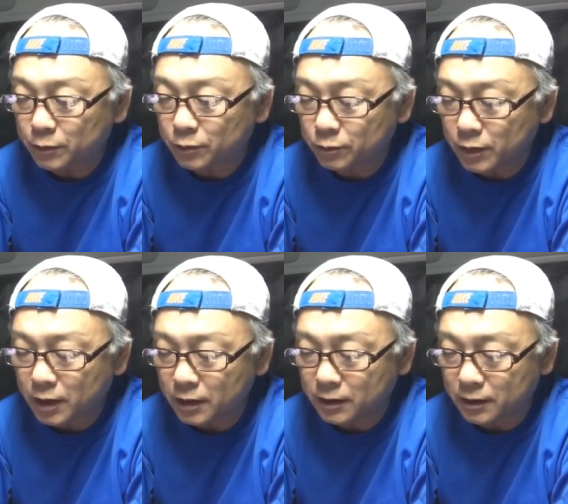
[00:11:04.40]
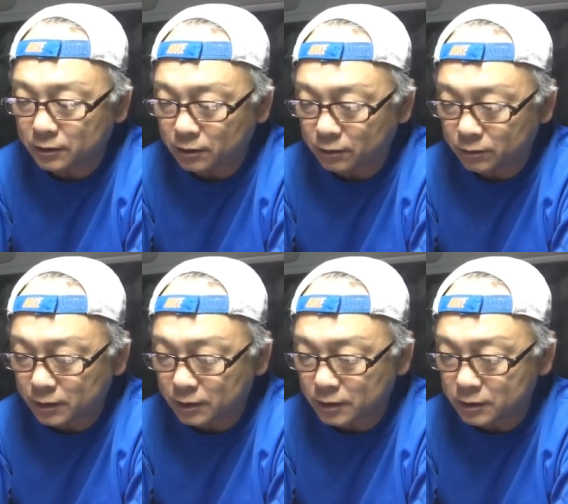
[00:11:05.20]
ノクロ変換ということ
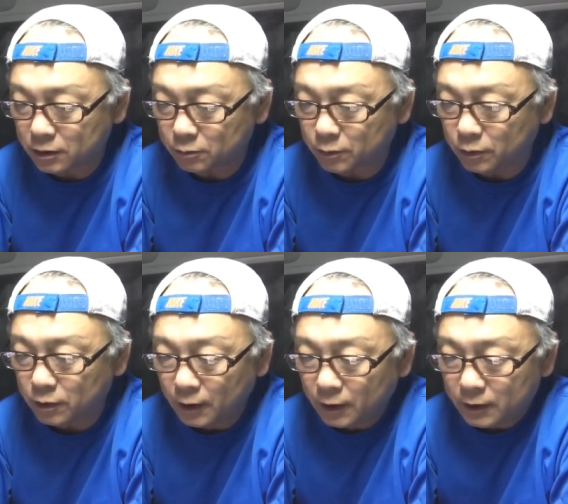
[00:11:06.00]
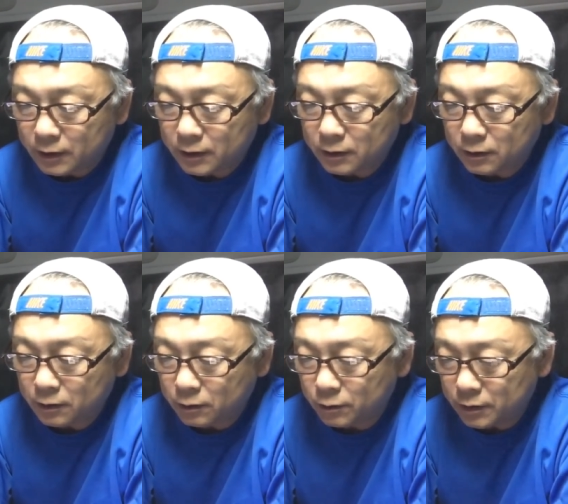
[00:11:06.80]
なんですけども、
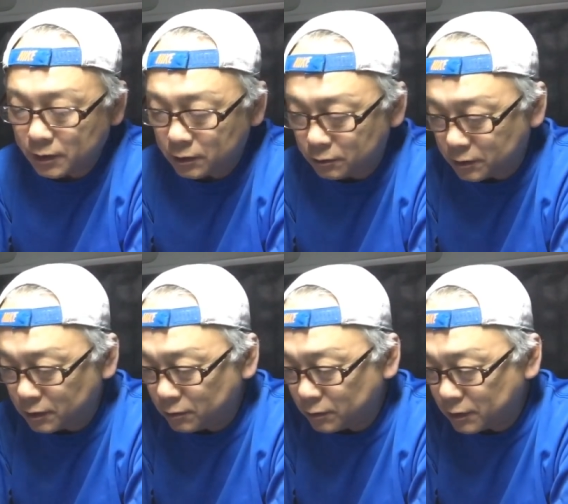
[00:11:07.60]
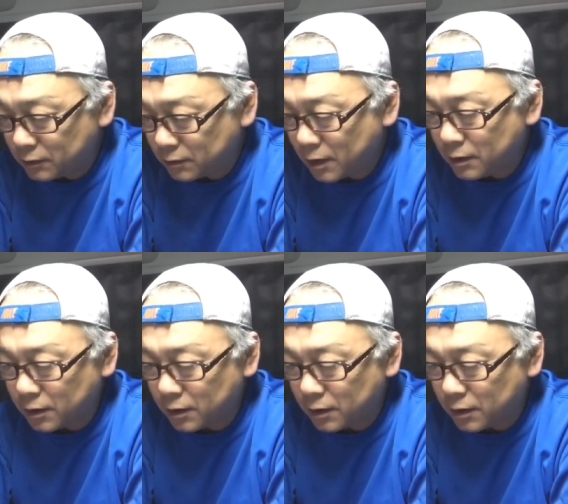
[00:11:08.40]
えー、これね、雪の日ね、あ